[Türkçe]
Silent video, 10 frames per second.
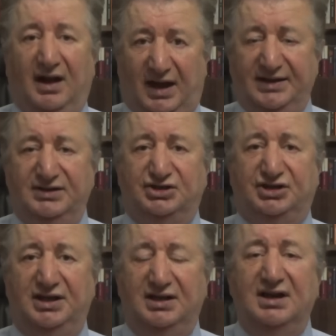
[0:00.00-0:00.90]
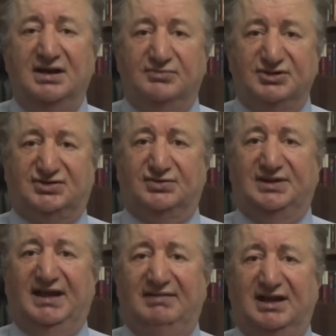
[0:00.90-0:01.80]
Aynı şeyi
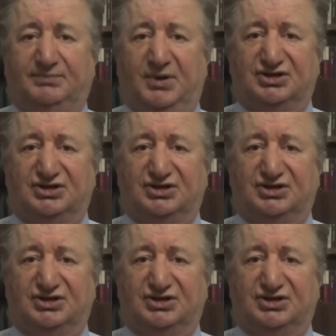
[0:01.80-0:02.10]
Mısır Devlet